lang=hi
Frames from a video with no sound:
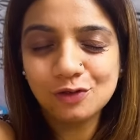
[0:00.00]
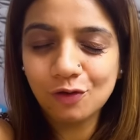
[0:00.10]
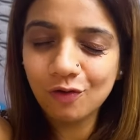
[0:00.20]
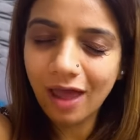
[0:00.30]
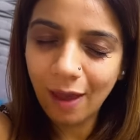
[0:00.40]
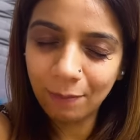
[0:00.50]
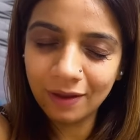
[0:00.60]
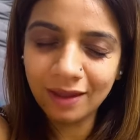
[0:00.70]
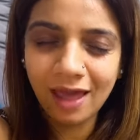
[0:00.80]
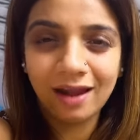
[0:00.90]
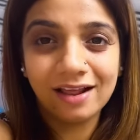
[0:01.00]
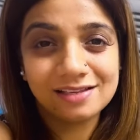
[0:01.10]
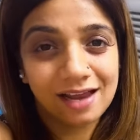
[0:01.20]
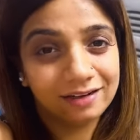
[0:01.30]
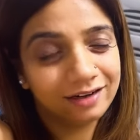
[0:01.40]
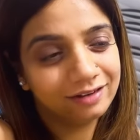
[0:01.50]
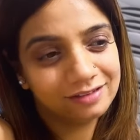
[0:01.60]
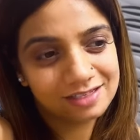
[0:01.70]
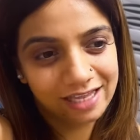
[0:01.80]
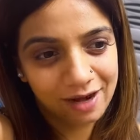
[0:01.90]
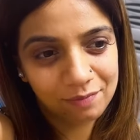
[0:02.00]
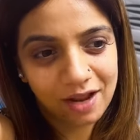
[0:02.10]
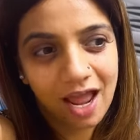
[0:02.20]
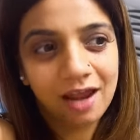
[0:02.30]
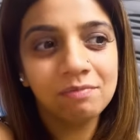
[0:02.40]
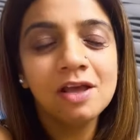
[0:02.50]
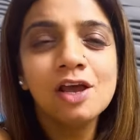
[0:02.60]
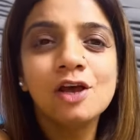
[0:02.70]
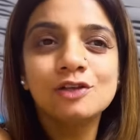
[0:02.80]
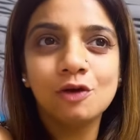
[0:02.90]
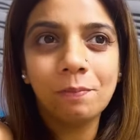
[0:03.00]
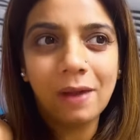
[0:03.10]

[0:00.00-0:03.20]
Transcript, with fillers: सो हैप्पी एंड एक्साइटेड एट द सेम टाइम सो